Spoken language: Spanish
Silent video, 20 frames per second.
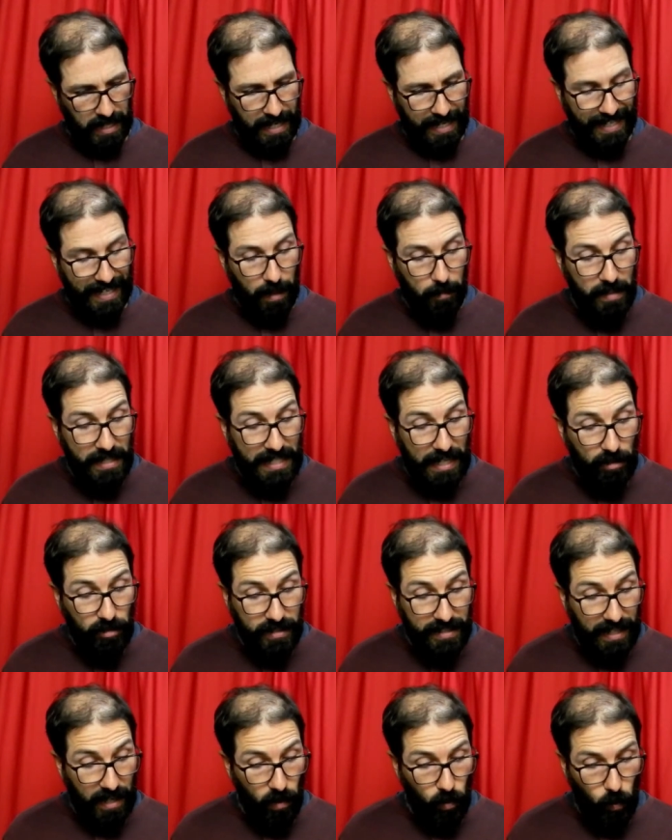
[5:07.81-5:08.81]
Caminaron
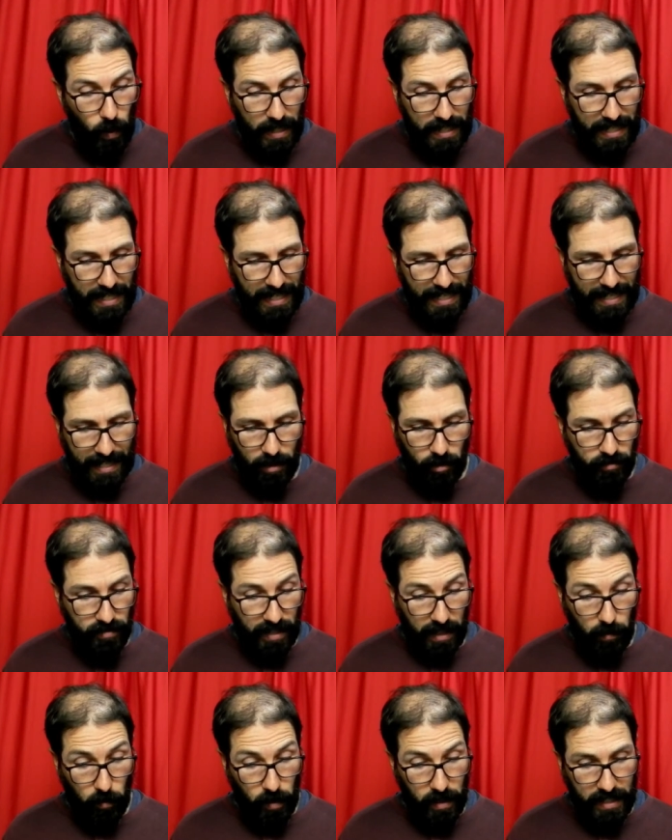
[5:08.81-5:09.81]
hasta el lugar en el que los
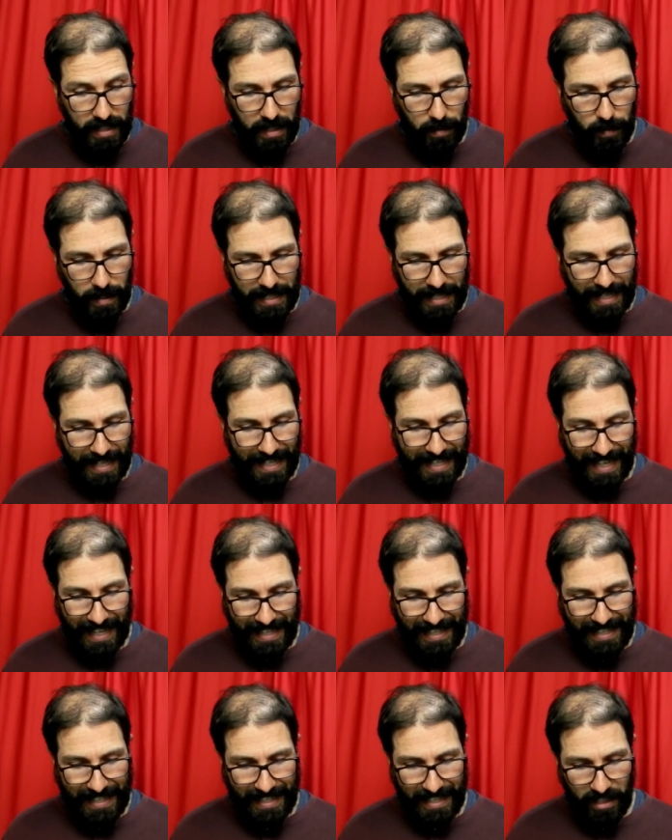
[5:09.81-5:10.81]
árboles daban al
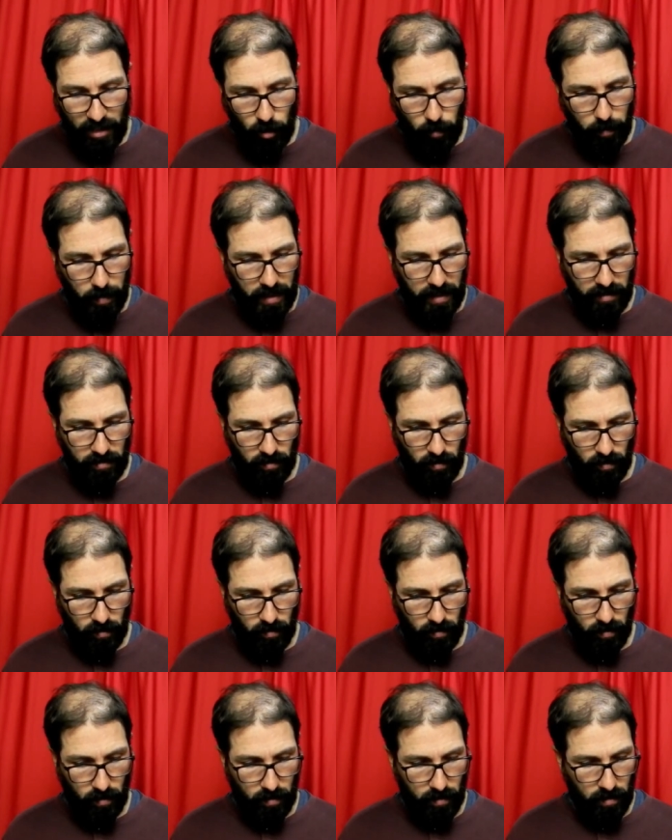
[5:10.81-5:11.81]
gran río
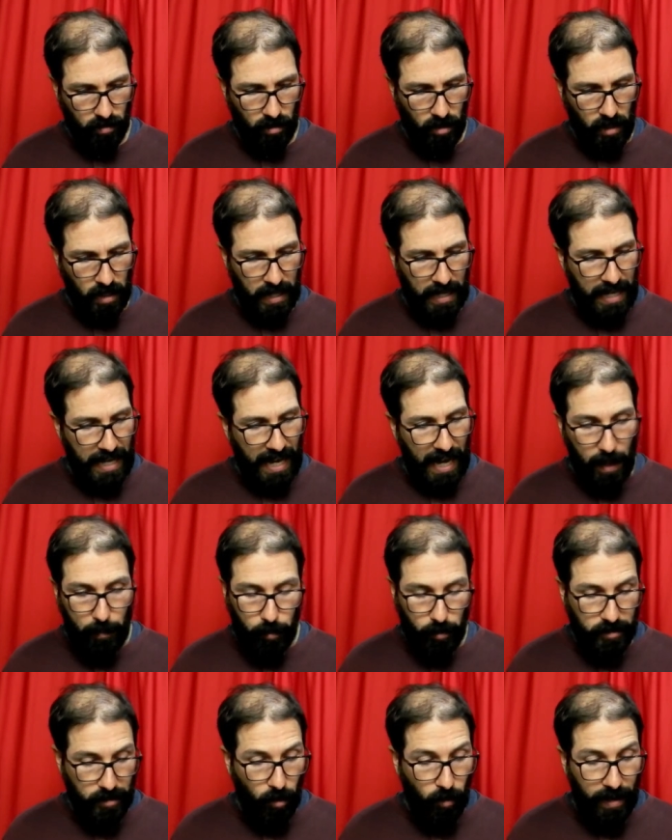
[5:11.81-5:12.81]
perezoso.
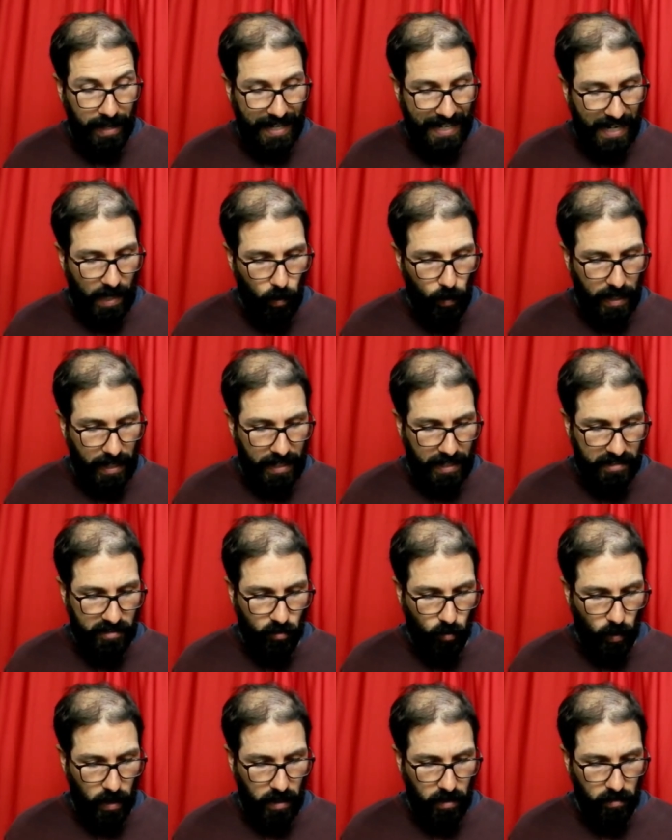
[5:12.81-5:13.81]
Apoyaron la jaula en el
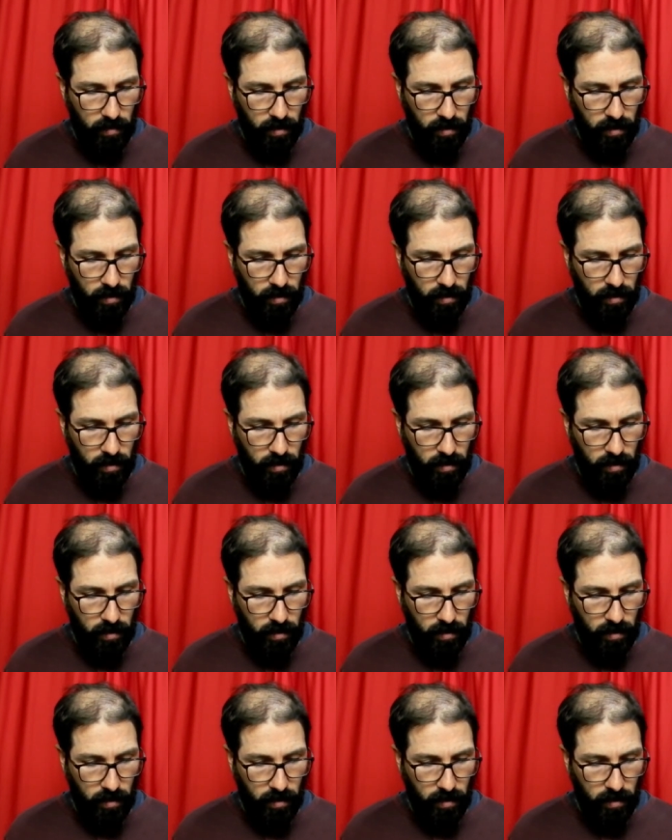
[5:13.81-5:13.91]
suelo,